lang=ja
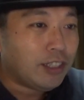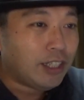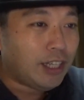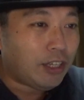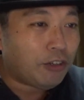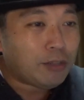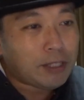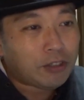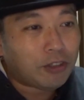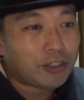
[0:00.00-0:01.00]
えー、
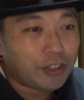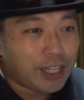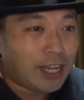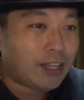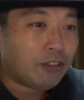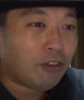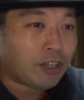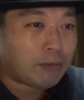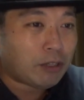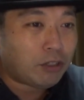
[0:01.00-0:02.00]
オルビット春夜トーク
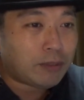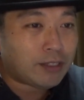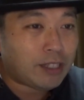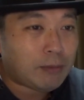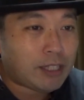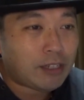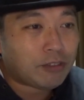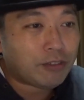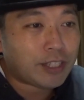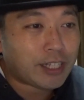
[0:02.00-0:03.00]
やパフォーマンスで見せる
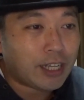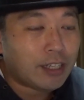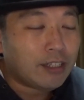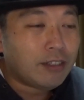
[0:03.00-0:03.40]
存在感